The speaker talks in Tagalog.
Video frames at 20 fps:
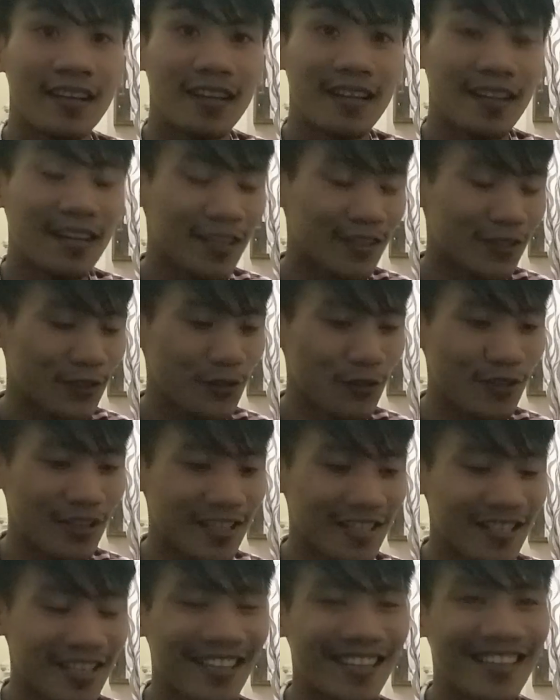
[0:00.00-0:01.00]
Let's do
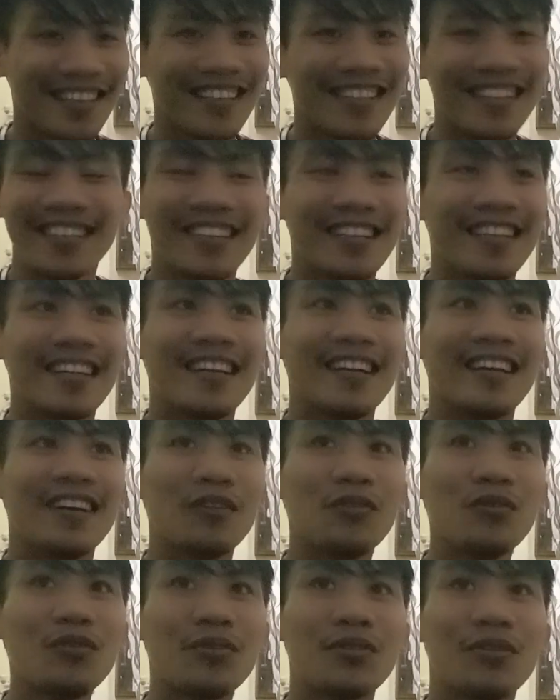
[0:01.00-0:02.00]
this.
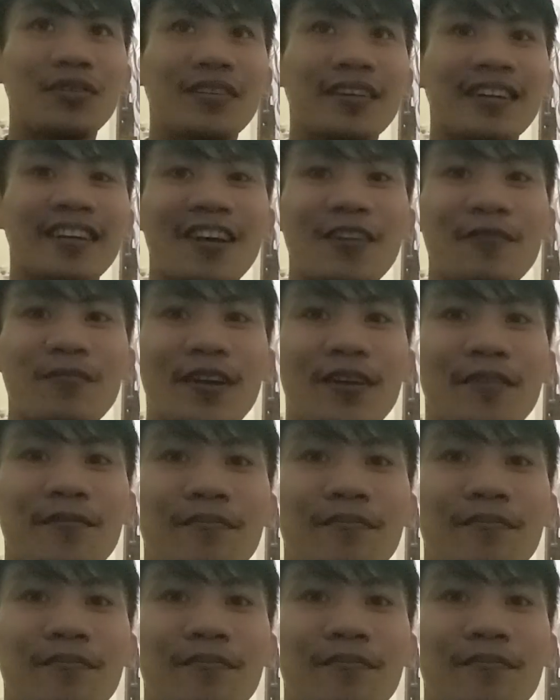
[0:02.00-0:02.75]
Woo! Grabe.